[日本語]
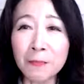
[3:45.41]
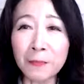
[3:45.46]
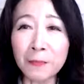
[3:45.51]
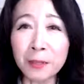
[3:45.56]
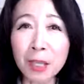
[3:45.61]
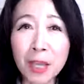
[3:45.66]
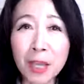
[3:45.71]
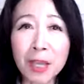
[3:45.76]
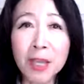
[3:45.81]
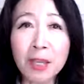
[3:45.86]

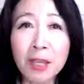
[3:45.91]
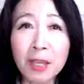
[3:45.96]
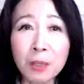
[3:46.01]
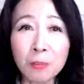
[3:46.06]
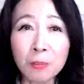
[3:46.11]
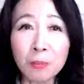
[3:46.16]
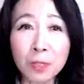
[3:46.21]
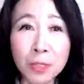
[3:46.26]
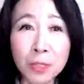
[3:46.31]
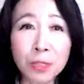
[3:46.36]
で、
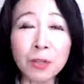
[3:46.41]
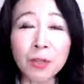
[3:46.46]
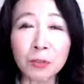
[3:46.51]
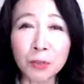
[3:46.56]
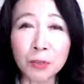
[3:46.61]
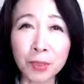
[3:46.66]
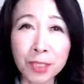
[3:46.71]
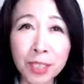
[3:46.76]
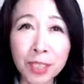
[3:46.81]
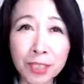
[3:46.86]
もちろん
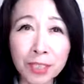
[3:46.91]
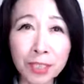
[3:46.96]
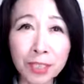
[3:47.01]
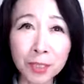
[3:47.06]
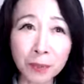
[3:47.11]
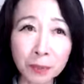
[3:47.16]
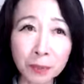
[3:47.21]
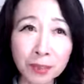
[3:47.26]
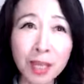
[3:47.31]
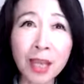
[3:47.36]
私たち
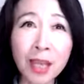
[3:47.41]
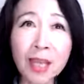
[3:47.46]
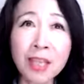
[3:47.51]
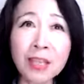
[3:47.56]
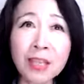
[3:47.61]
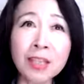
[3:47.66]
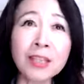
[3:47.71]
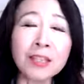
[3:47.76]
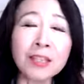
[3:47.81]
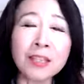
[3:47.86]
も大
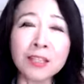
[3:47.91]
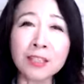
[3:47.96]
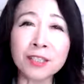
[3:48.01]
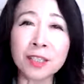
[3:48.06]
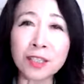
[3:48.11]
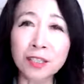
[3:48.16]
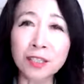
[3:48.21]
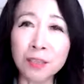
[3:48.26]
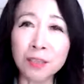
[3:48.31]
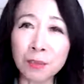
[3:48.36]
変なんです
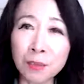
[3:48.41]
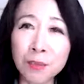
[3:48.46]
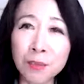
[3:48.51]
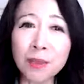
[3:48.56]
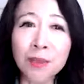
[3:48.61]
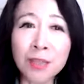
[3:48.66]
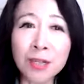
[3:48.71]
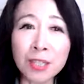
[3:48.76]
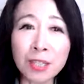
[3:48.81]
けれども、